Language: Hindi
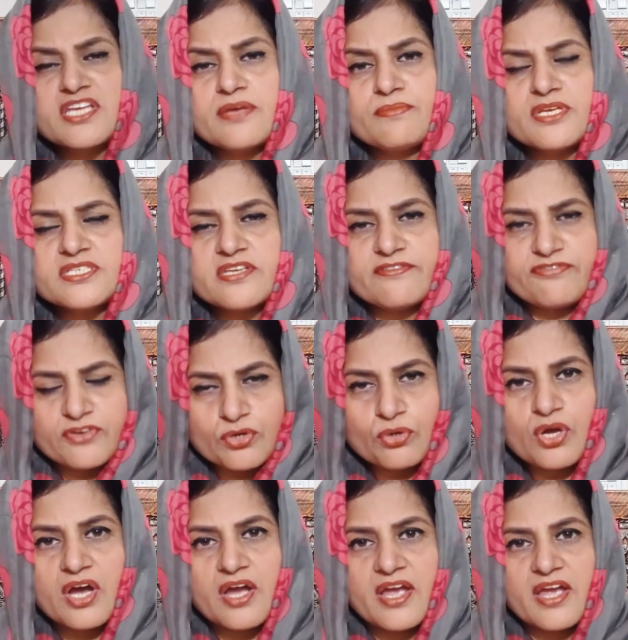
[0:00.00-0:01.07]
सेमी से
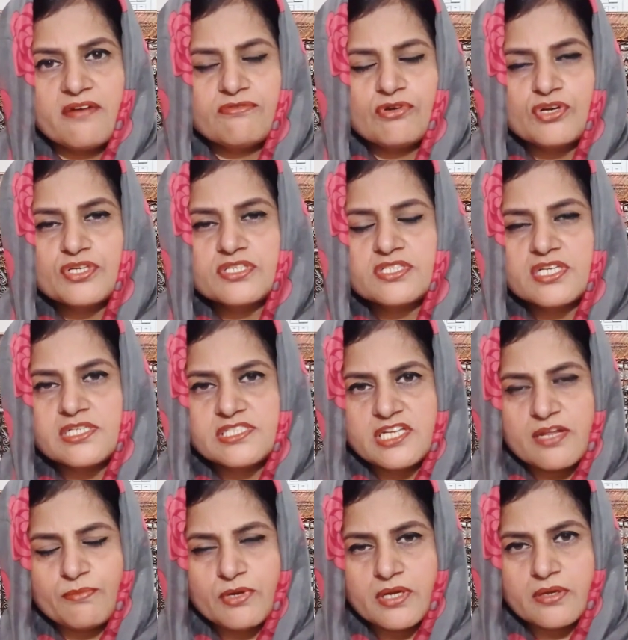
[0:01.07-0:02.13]
फ्यूगा है वो इस
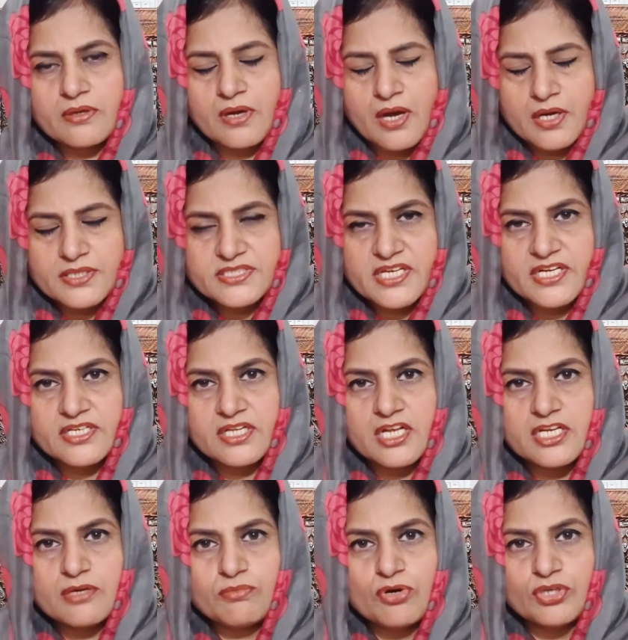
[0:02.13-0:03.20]
सिलसिले में आई साइड
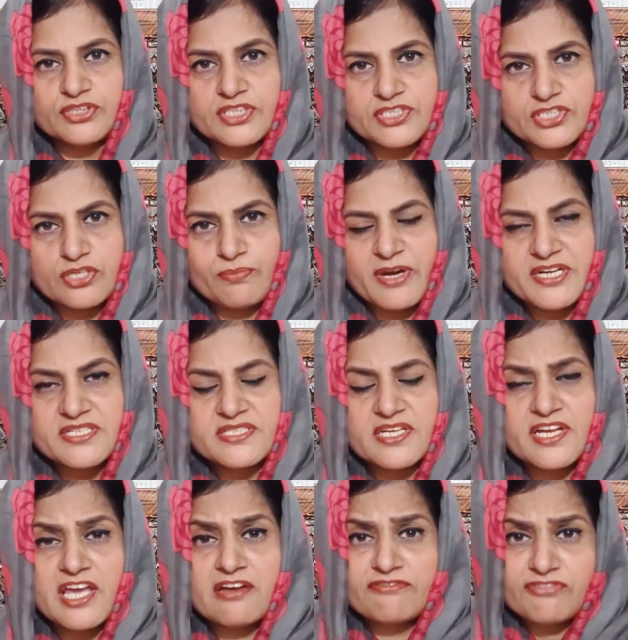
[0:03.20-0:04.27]
के लिए बहुत अच्छी
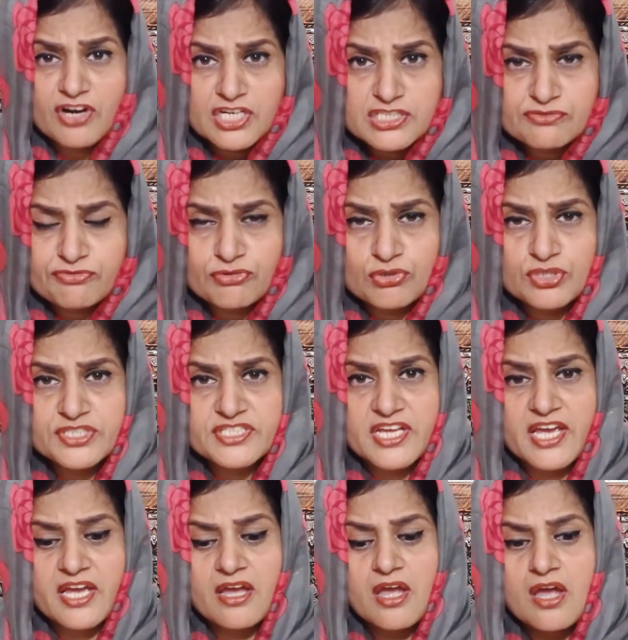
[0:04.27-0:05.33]
मेडिसन है फास्ट फोर्स
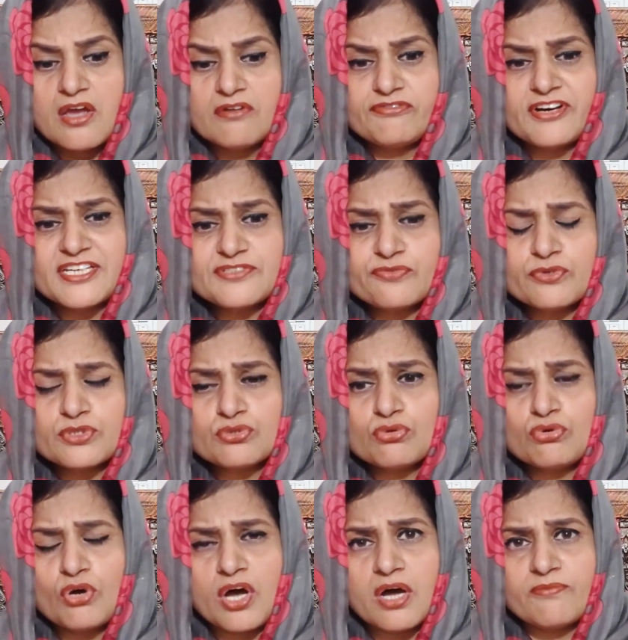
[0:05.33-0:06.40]
है फास्ट फोर्स
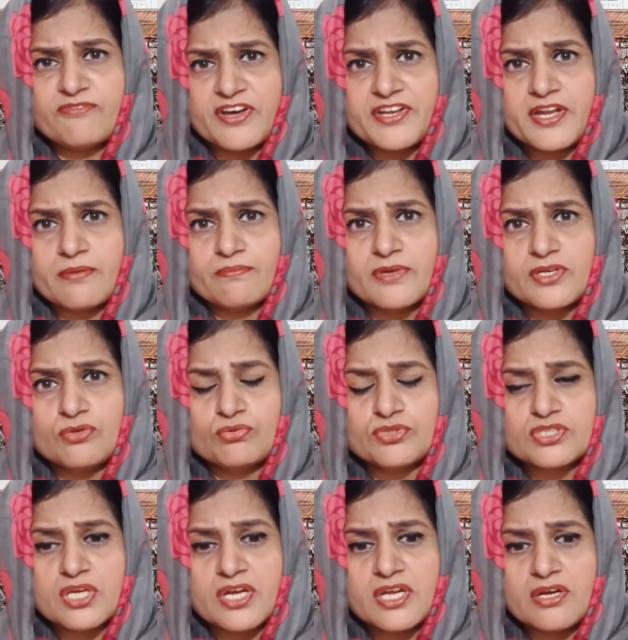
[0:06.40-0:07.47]
को आप वन एम में
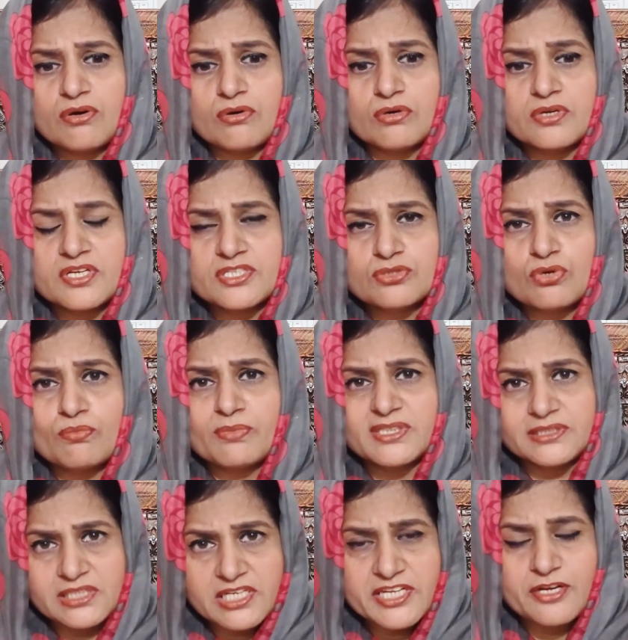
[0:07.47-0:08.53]
यूज़ करें और इसको
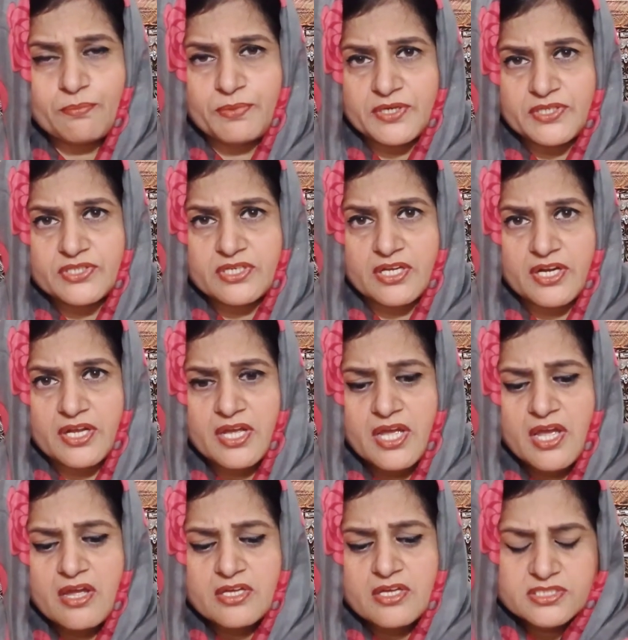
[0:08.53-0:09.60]
मंथली रिपीट करें
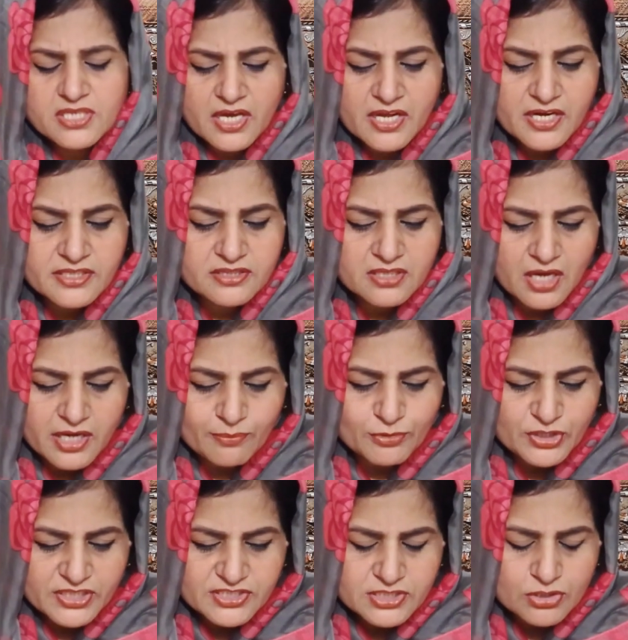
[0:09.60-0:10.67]
ज़ाहिर है इतनी
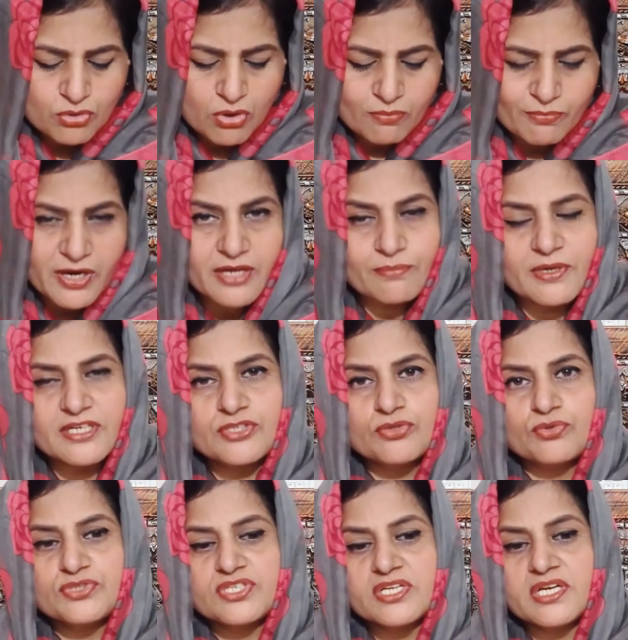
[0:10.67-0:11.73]
हाइपोटेंसी को हम बार बार
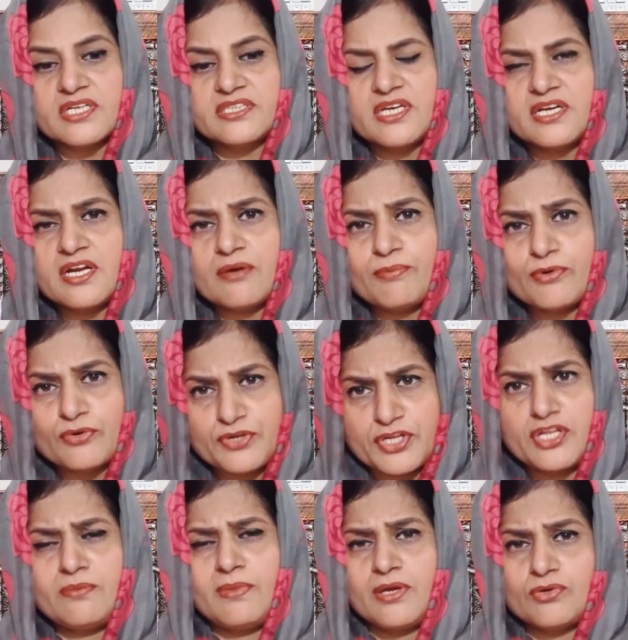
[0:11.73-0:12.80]
यूज़ नहीं करते अगर आप
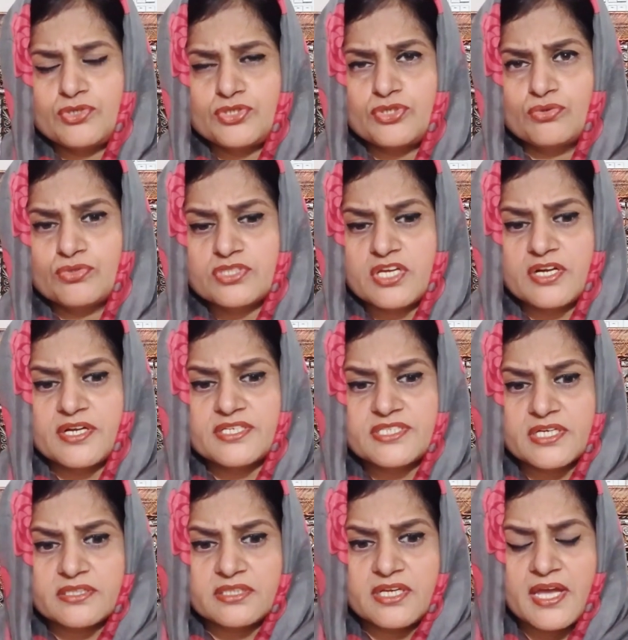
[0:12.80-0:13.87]
रूटीन में कुछ यूज़ करना
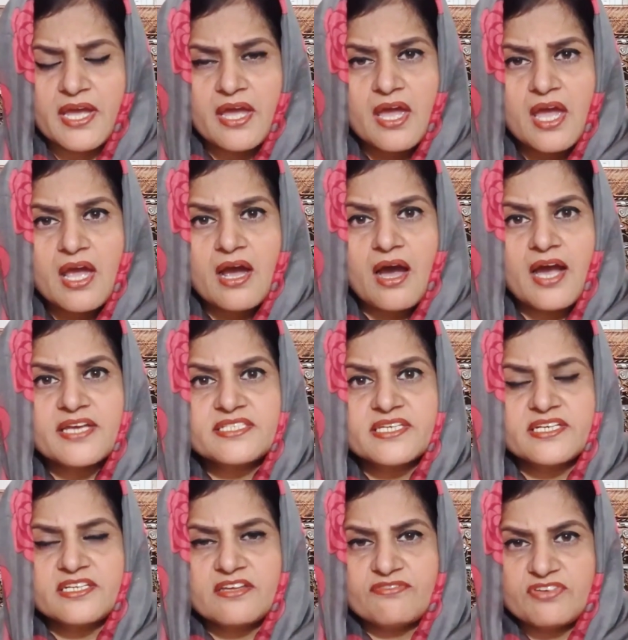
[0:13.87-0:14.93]
चाहते हैं
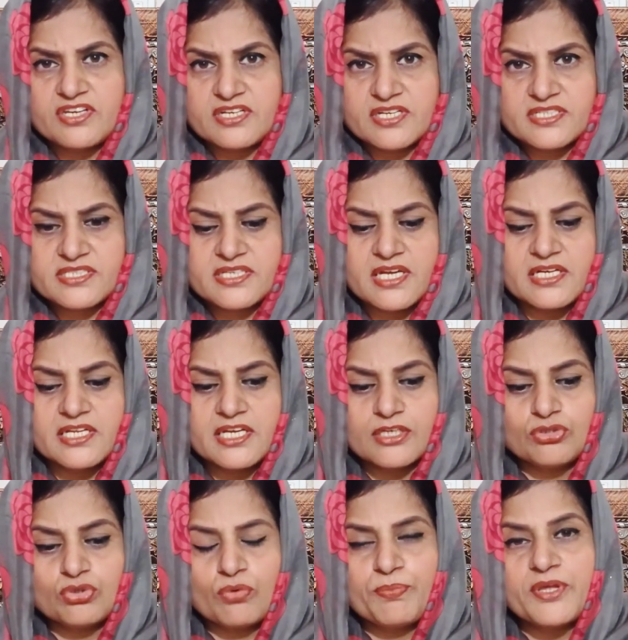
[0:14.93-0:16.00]
आईसेट की वीकनेस के
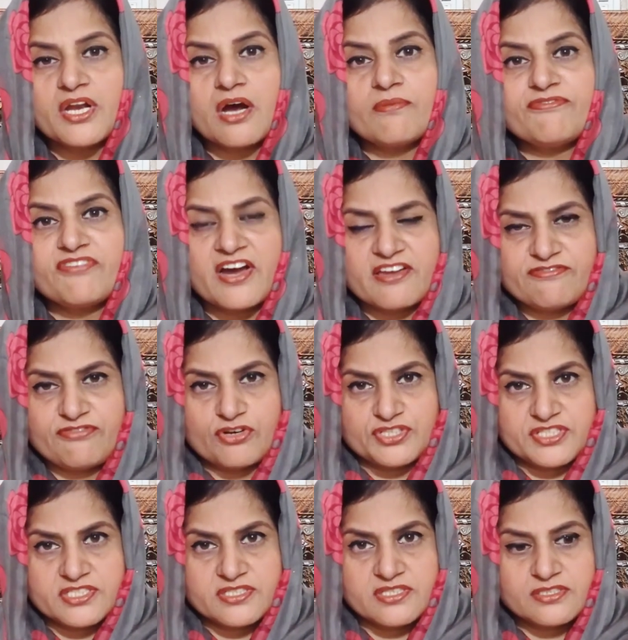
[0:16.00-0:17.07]
लिए तो फिर आप फाइव
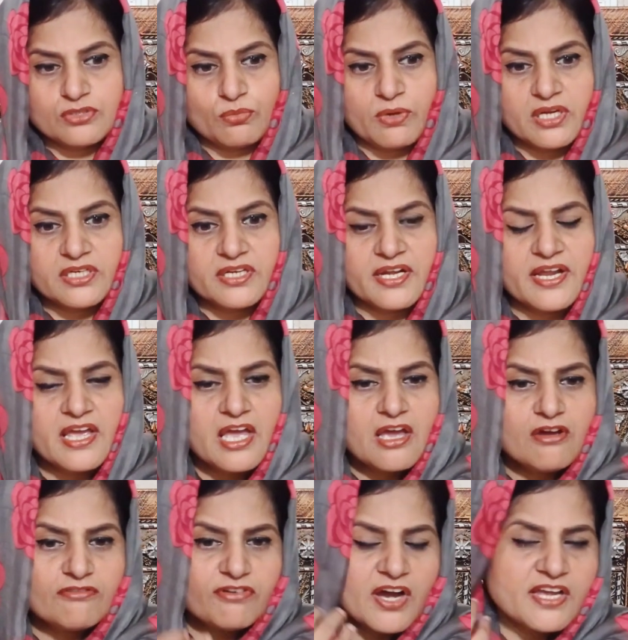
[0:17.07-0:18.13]
फॉसेज इस्तेमाल करें
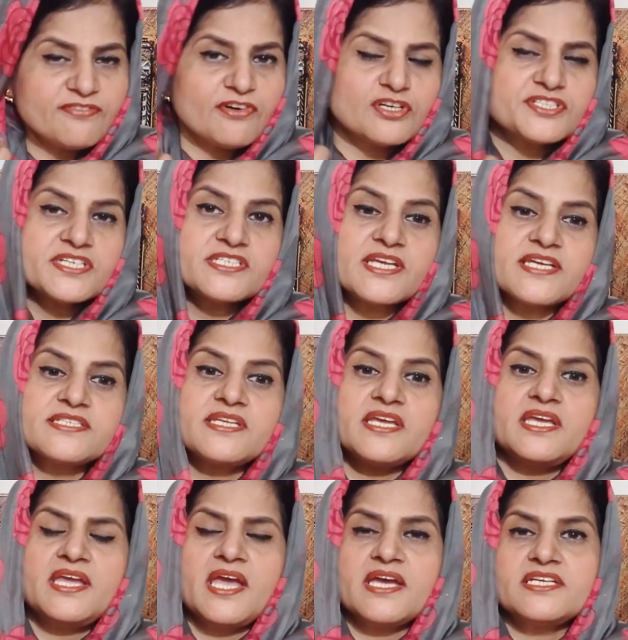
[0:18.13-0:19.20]
फाइव फॉसेज
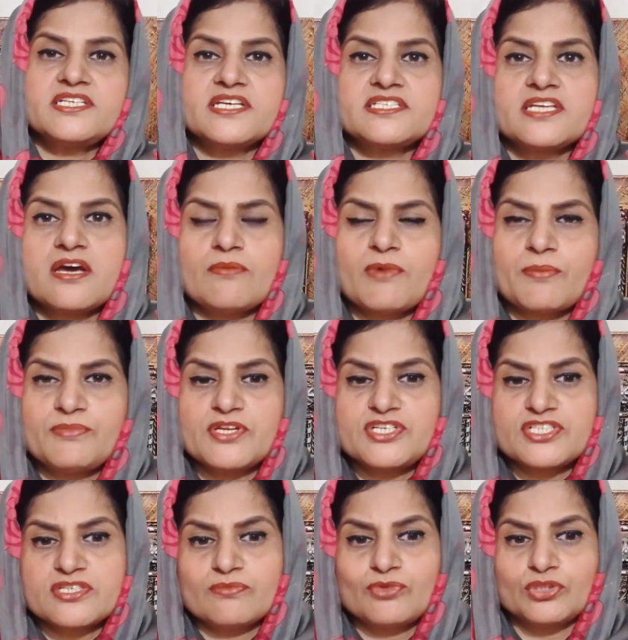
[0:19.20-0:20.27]
ऐसे ही हैं जैसे हम
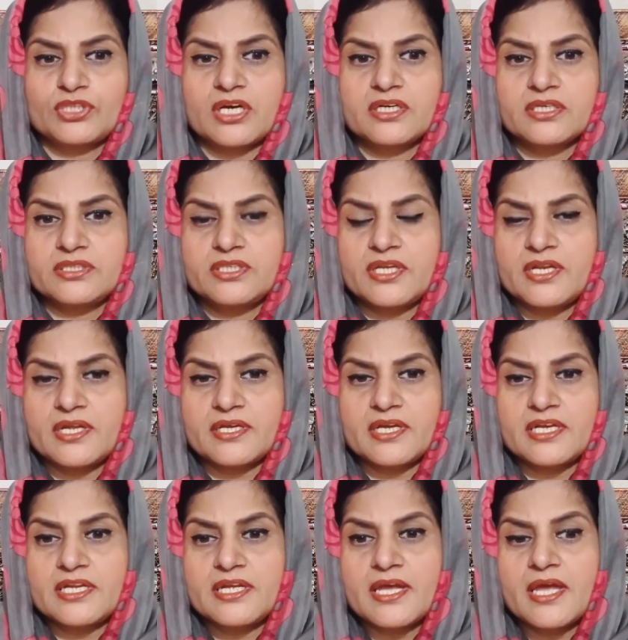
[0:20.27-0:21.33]
अपने जिसम को ताकत देने
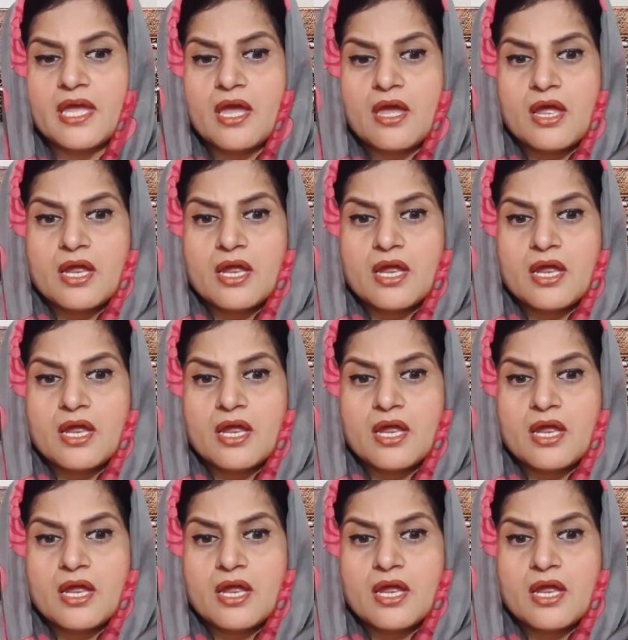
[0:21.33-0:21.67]
के लिए